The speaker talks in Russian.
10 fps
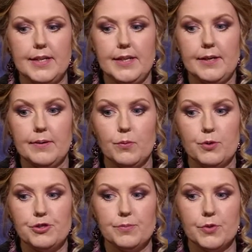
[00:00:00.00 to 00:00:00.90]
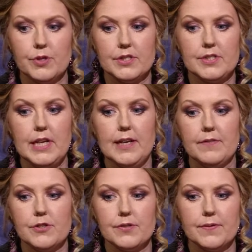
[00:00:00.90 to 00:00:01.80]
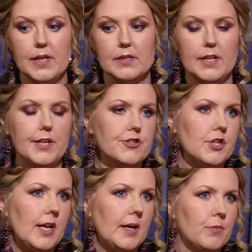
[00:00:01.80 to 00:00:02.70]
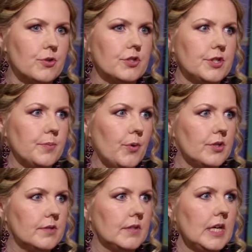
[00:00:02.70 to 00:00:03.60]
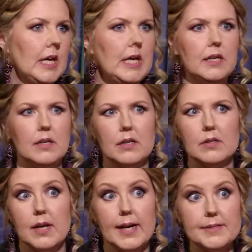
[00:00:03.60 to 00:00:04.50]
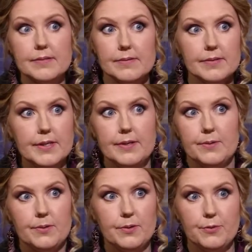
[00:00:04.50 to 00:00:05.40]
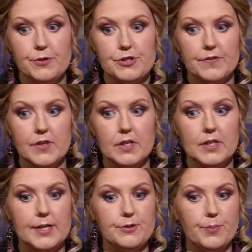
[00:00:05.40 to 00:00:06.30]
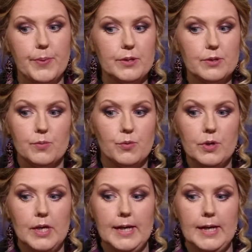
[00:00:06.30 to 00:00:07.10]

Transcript: и очень много стилей вышивки, это и решелье можно использовать, и гладь, э, вышивка гладью, поэтому